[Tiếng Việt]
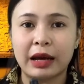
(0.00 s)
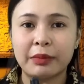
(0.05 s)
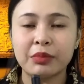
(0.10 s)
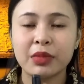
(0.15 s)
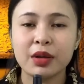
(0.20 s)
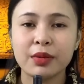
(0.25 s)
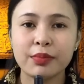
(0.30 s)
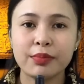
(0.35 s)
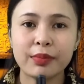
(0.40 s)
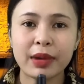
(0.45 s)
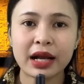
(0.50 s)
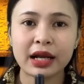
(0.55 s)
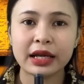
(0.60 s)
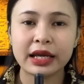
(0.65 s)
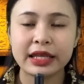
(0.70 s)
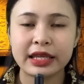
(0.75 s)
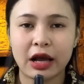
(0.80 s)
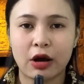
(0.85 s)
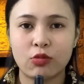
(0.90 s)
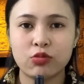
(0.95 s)
Ảnh mới bắt
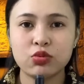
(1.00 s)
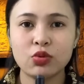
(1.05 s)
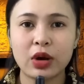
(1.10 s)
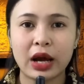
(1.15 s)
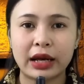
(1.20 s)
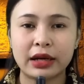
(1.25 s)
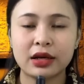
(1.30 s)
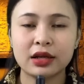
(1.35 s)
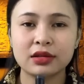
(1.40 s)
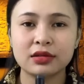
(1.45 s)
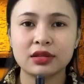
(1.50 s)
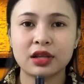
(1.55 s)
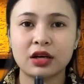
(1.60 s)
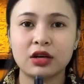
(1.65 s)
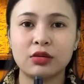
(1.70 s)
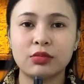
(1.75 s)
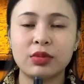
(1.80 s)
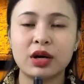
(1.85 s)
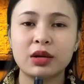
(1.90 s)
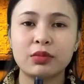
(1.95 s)
cái võng của ảnh
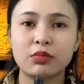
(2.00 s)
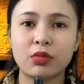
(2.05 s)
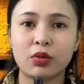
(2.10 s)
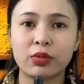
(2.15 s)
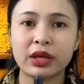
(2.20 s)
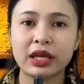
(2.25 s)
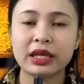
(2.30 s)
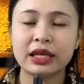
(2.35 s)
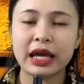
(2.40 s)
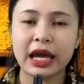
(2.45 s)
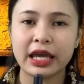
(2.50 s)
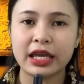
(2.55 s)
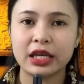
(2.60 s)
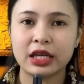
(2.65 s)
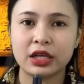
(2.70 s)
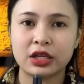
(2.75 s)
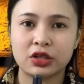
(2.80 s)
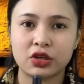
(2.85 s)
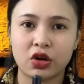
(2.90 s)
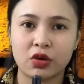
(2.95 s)
từ bên một cái
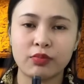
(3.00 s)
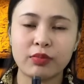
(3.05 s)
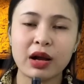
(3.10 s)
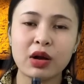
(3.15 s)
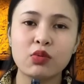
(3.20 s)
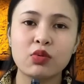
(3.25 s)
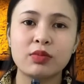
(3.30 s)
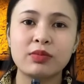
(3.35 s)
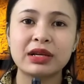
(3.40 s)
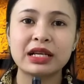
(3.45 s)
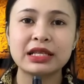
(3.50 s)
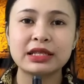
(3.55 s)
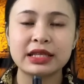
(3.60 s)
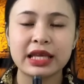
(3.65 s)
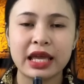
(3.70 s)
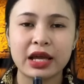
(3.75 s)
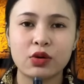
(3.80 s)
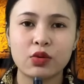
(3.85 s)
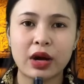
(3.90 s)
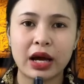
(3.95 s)
cây, rồi ảnh bắt quên cái
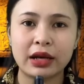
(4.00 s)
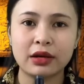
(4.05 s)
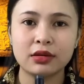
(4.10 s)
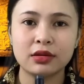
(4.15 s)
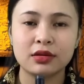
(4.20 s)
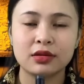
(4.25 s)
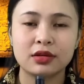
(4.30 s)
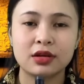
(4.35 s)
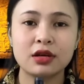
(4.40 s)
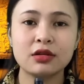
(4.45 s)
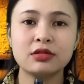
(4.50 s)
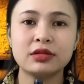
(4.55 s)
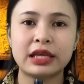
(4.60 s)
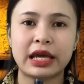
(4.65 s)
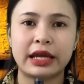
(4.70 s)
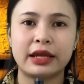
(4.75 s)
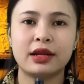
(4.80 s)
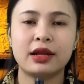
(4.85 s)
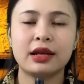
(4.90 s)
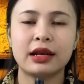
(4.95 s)
xe của ảnh, cứ
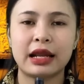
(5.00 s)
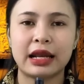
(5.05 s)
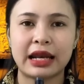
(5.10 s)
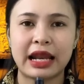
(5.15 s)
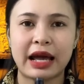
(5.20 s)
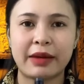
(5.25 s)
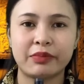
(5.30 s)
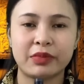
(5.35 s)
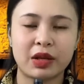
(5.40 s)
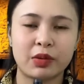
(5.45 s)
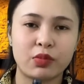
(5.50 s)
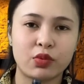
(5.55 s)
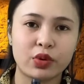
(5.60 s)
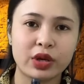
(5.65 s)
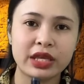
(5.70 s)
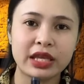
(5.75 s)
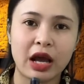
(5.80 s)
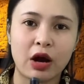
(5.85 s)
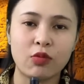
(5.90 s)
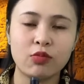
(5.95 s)
vậy đó là làm thành
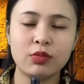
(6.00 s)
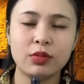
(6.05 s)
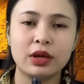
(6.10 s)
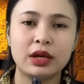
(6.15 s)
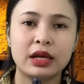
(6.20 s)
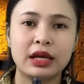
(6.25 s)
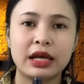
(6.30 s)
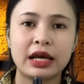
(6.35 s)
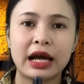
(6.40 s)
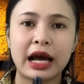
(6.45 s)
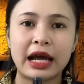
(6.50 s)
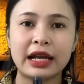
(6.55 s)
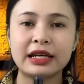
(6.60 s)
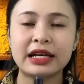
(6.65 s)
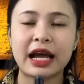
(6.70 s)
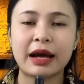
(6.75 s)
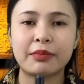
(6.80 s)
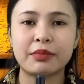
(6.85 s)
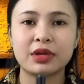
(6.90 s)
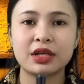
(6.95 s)
một cái võng.
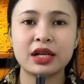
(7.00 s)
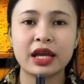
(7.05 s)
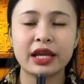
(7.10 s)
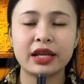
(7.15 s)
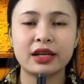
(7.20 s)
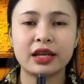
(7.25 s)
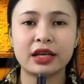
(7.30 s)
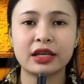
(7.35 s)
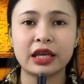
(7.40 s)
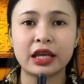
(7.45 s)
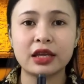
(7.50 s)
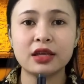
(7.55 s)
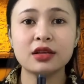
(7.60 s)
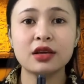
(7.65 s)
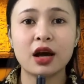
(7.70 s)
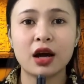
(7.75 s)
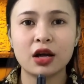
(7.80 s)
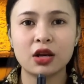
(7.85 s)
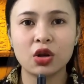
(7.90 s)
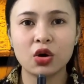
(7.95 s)
Ảnh nằm ở đây để nghỉ
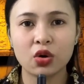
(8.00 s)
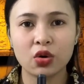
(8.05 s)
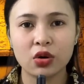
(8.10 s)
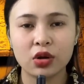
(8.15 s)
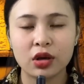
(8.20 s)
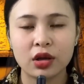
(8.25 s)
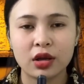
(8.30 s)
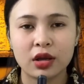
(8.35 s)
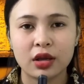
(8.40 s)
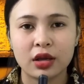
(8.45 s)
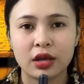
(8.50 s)
ngơi luôn.